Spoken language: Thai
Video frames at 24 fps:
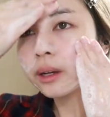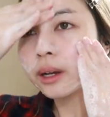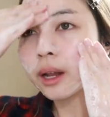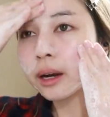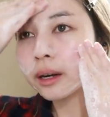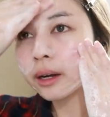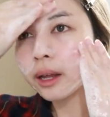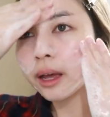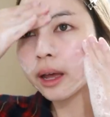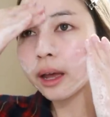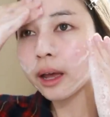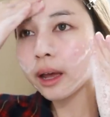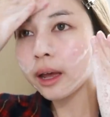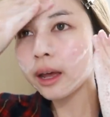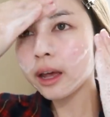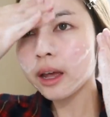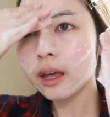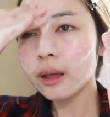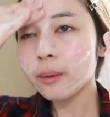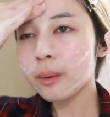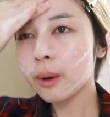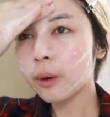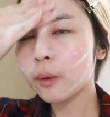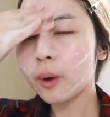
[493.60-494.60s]
ล้างหน้า
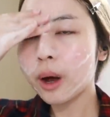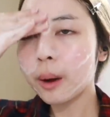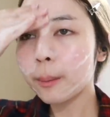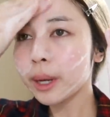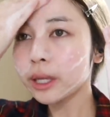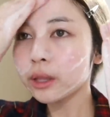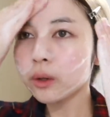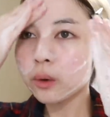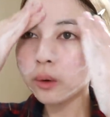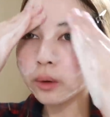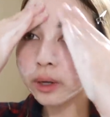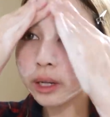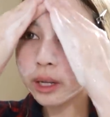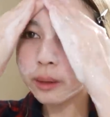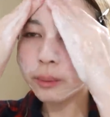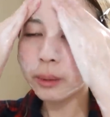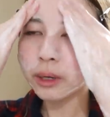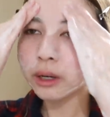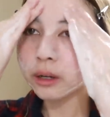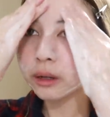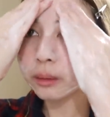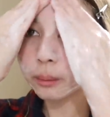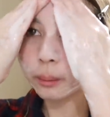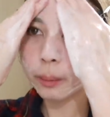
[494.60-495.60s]
ให้แบบว่าไม่ต้องรีบ
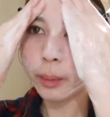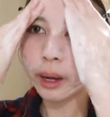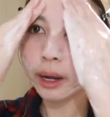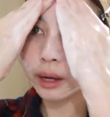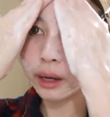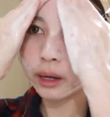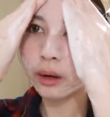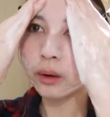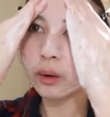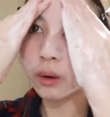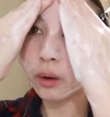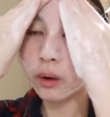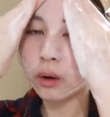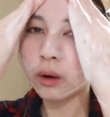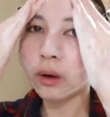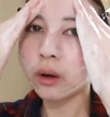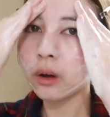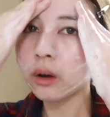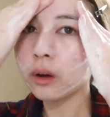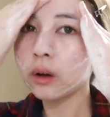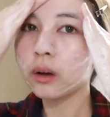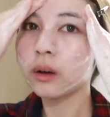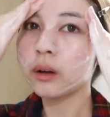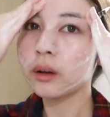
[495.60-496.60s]
เกินไปแล้วก็
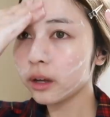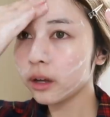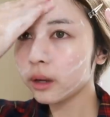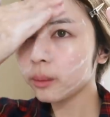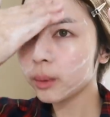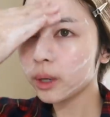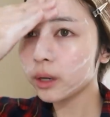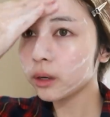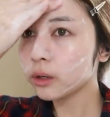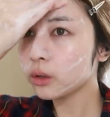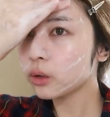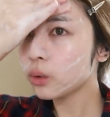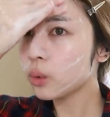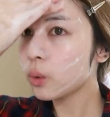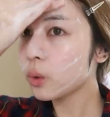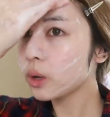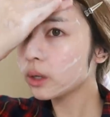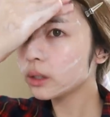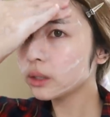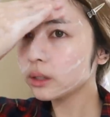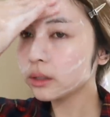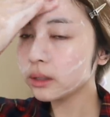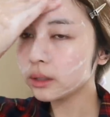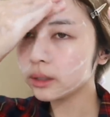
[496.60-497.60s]
ให้มันทั่ว
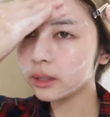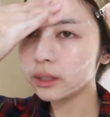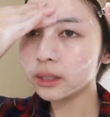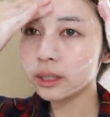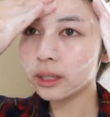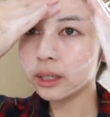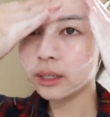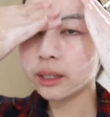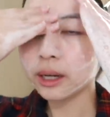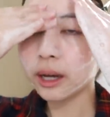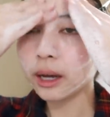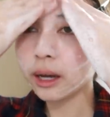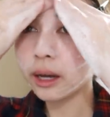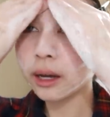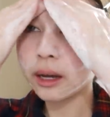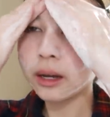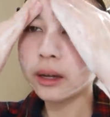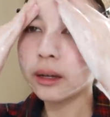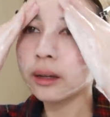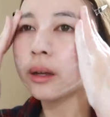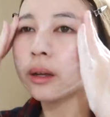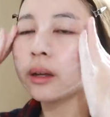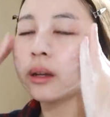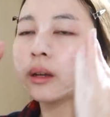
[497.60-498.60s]
ถึงจริงๆนะคะ
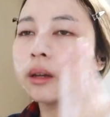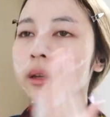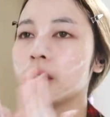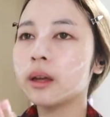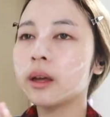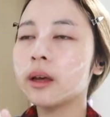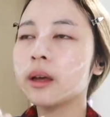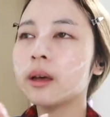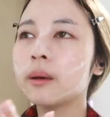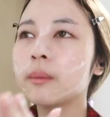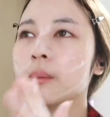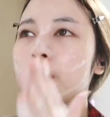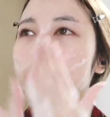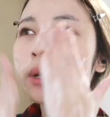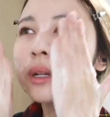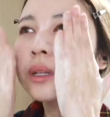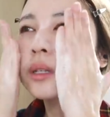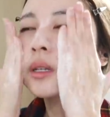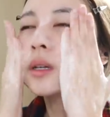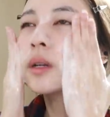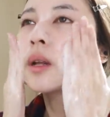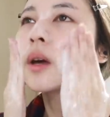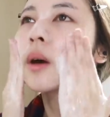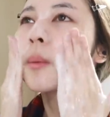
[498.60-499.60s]
อันเนี้ยมัน
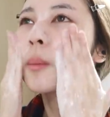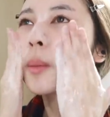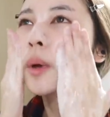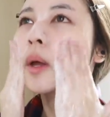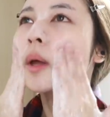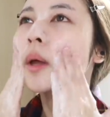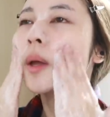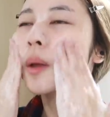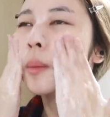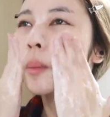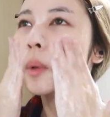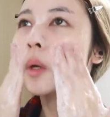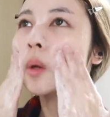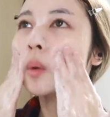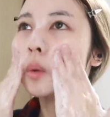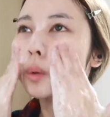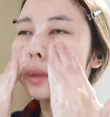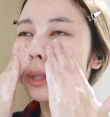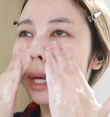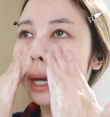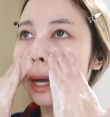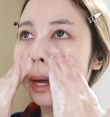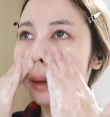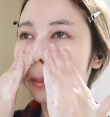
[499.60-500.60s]
จะทำให้ผิว
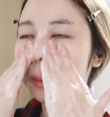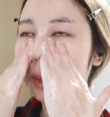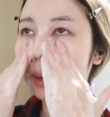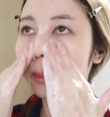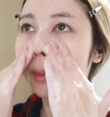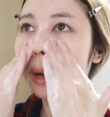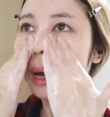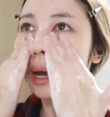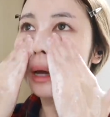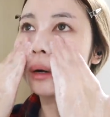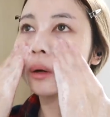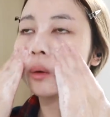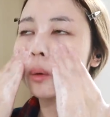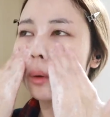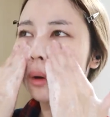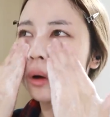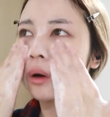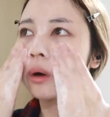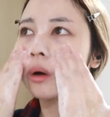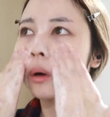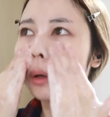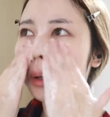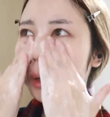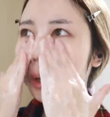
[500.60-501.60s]
สะอาดมากๆแล้ว
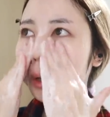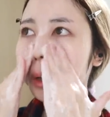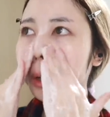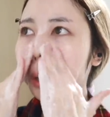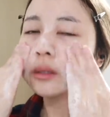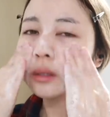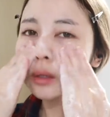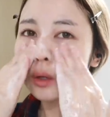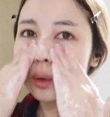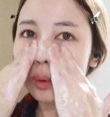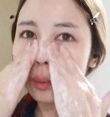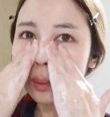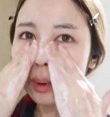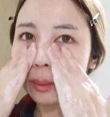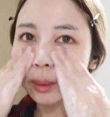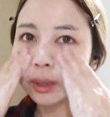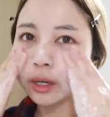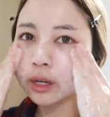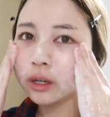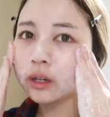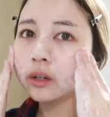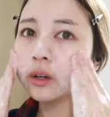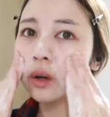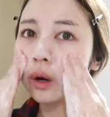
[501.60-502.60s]
ก็สิวแบบ
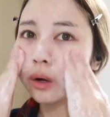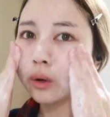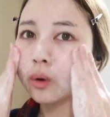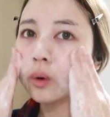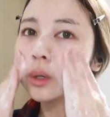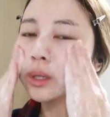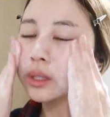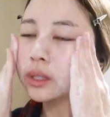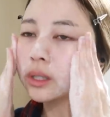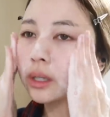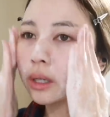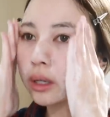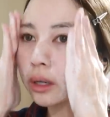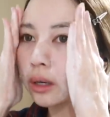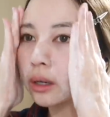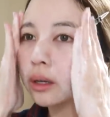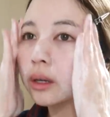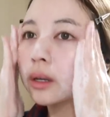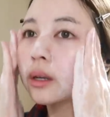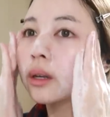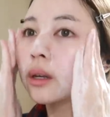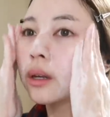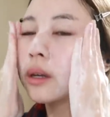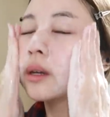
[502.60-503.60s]
ขึ้นน้อยลงจริ
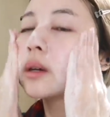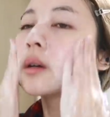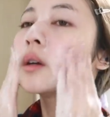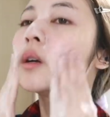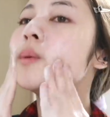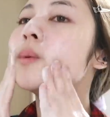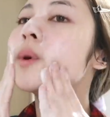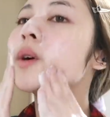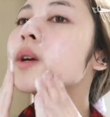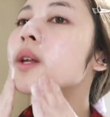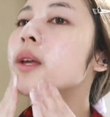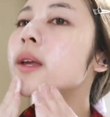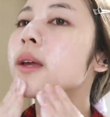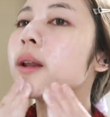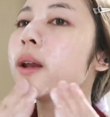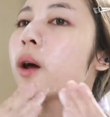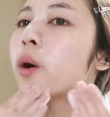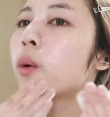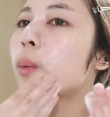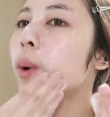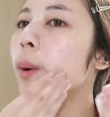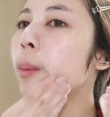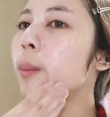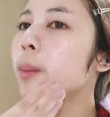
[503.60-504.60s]
งๆคือบางที
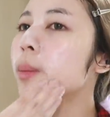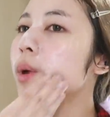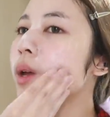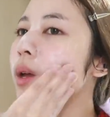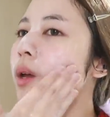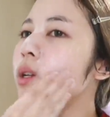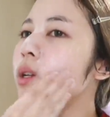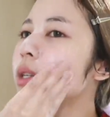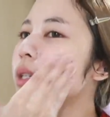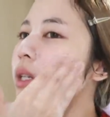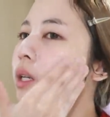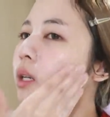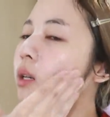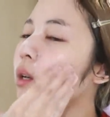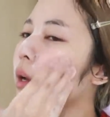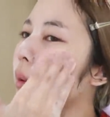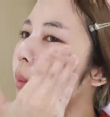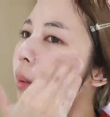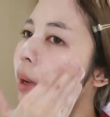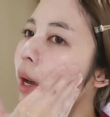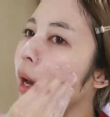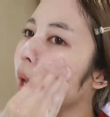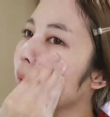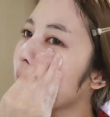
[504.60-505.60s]
เราแบบชินกั
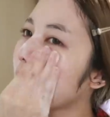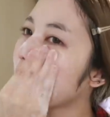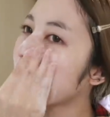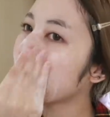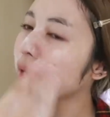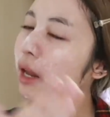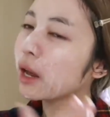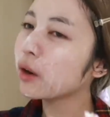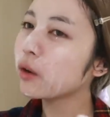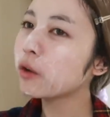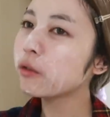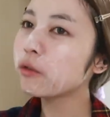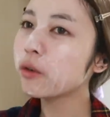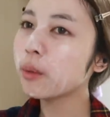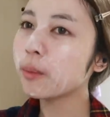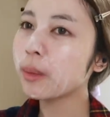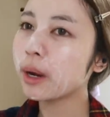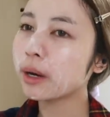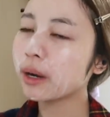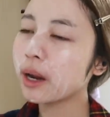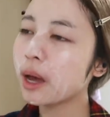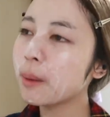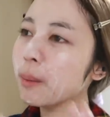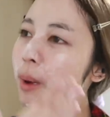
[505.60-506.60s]
บการล้างหน้าด้วยโฟม
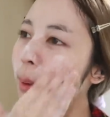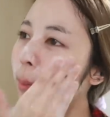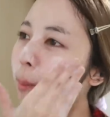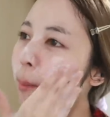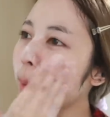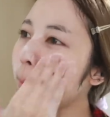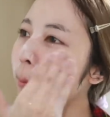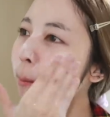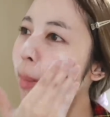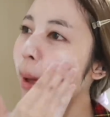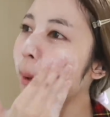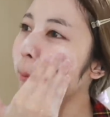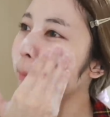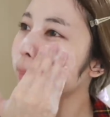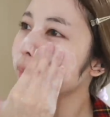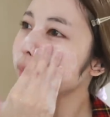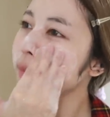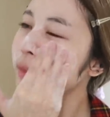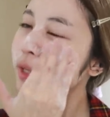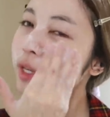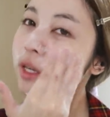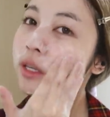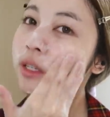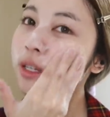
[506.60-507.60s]
ล้างหน้าแบบแป๊
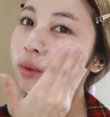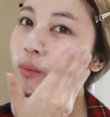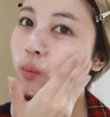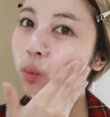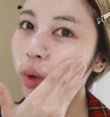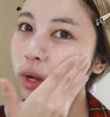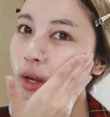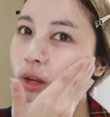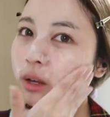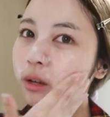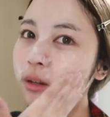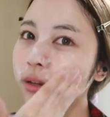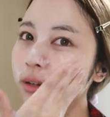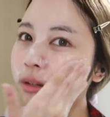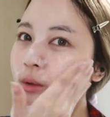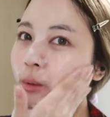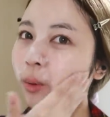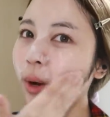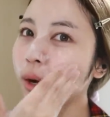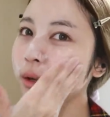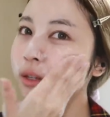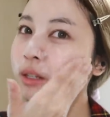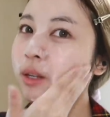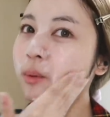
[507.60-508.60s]
บๆ20 วิหรือ
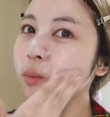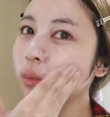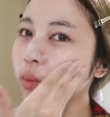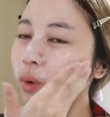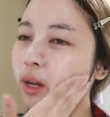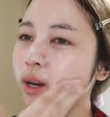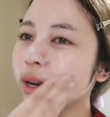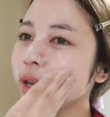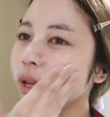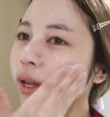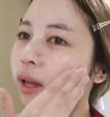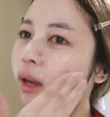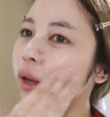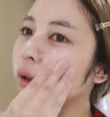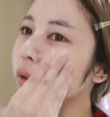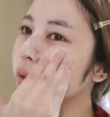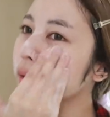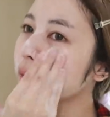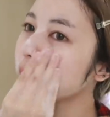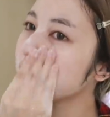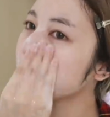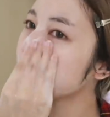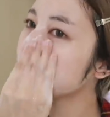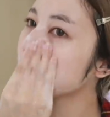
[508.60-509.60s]
ว่า10 วิอะไรเงี้ย
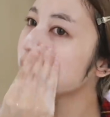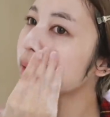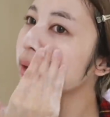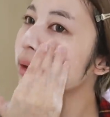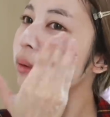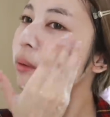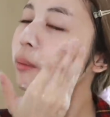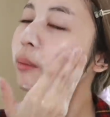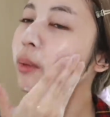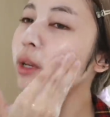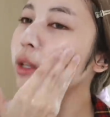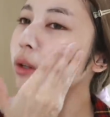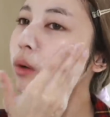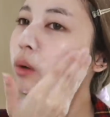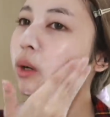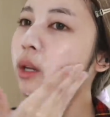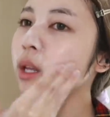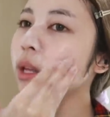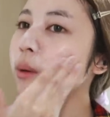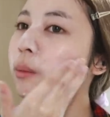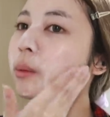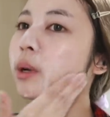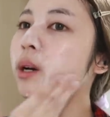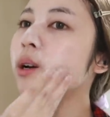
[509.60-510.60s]
แต่ไม่ต้อง
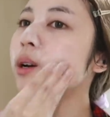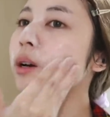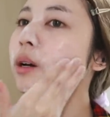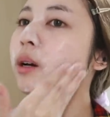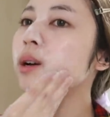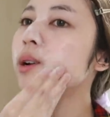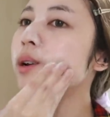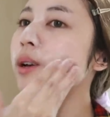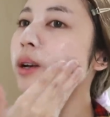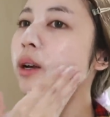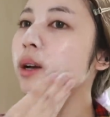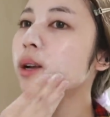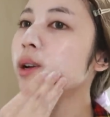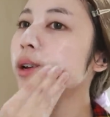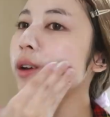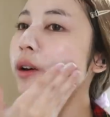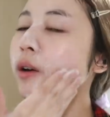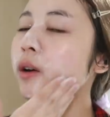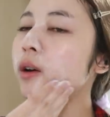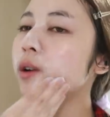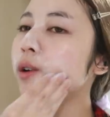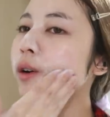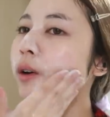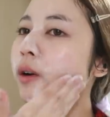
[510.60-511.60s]
รีบนะคะให้
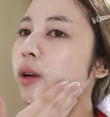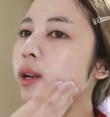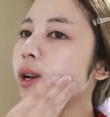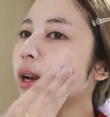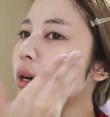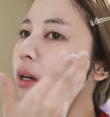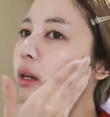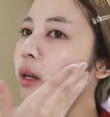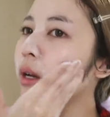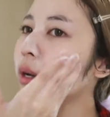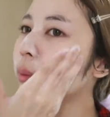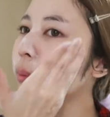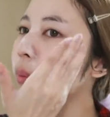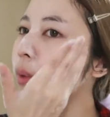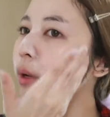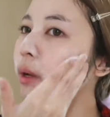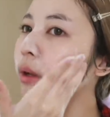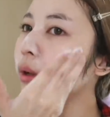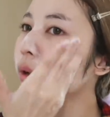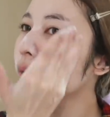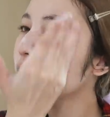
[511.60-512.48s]
ค่อยๆล้างหน้าไป